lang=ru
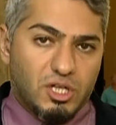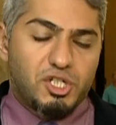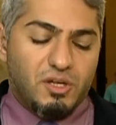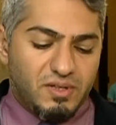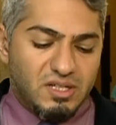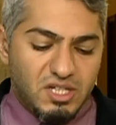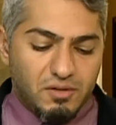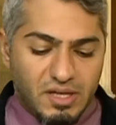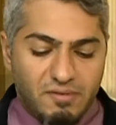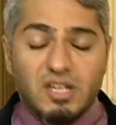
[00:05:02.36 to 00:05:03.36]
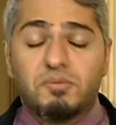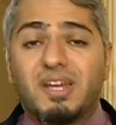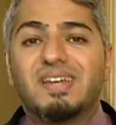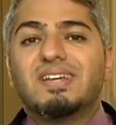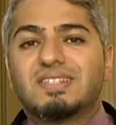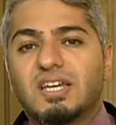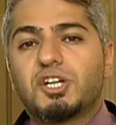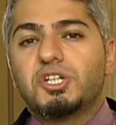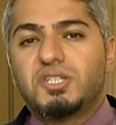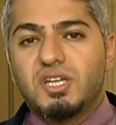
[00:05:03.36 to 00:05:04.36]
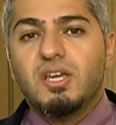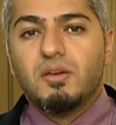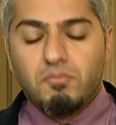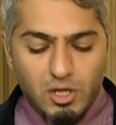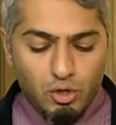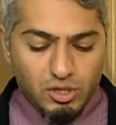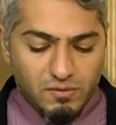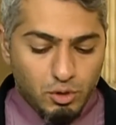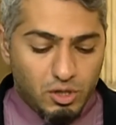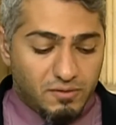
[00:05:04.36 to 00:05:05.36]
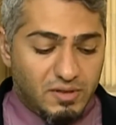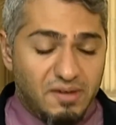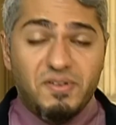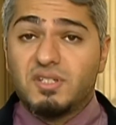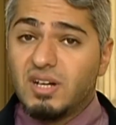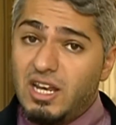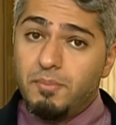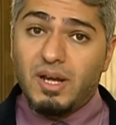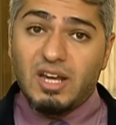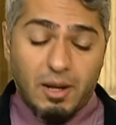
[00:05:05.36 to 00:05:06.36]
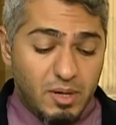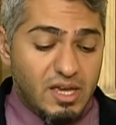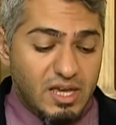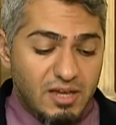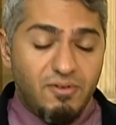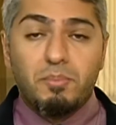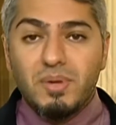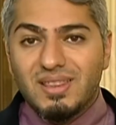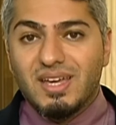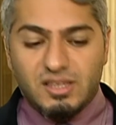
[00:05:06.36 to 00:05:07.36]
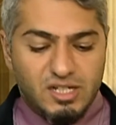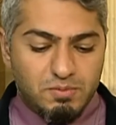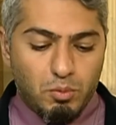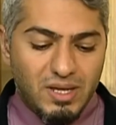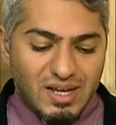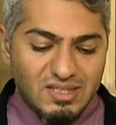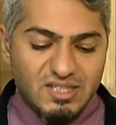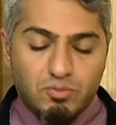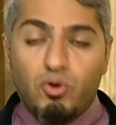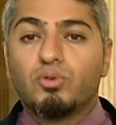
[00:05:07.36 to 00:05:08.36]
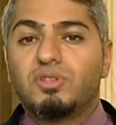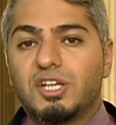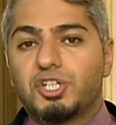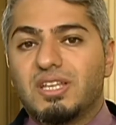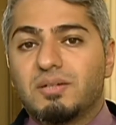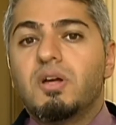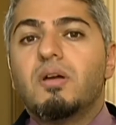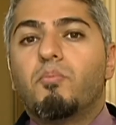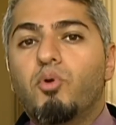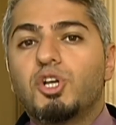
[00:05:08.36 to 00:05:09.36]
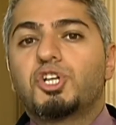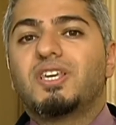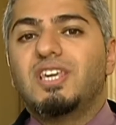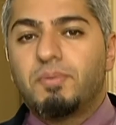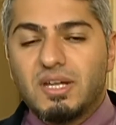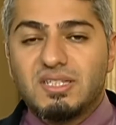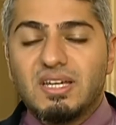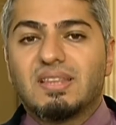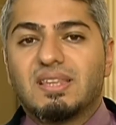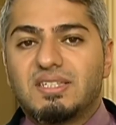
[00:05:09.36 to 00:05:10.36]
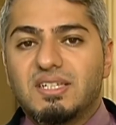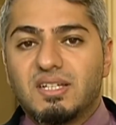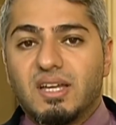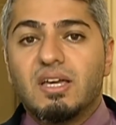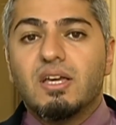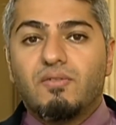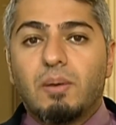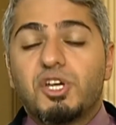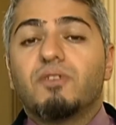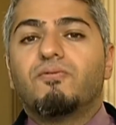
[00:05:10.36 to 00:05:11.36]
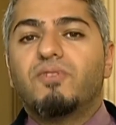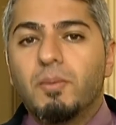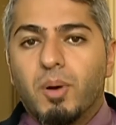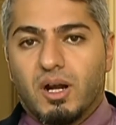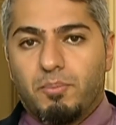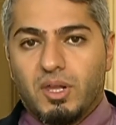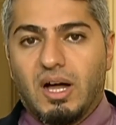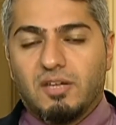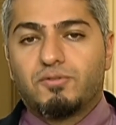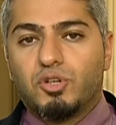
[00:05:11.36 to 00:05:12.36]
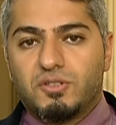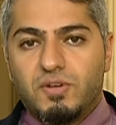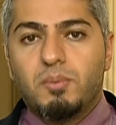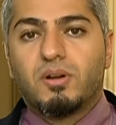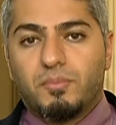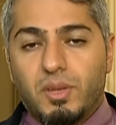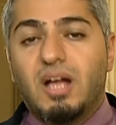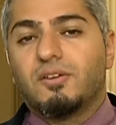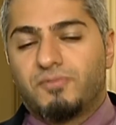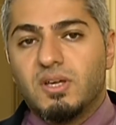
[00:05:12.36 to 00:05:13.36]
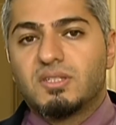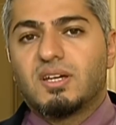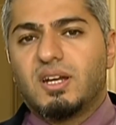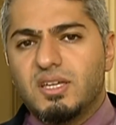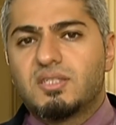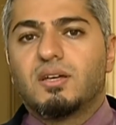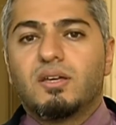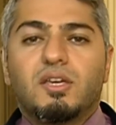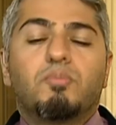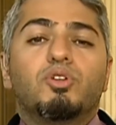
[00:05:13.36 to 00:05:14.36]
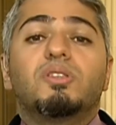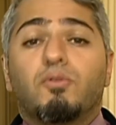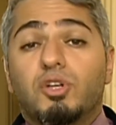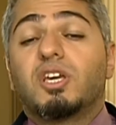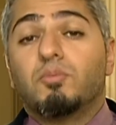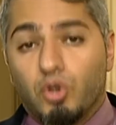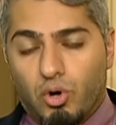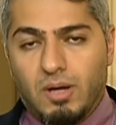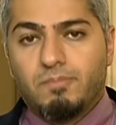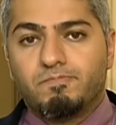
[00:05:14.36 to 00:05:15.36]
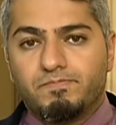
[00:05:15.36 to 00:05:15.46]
точнее, финансирование в размере 106 миллионов долларов для федеральной программы. И в обмен на это республиканцы смогут дать штатам больше гибкости относительно вообще выбора планов. То есть выбора планов сохранится, их будет довольно-таки много.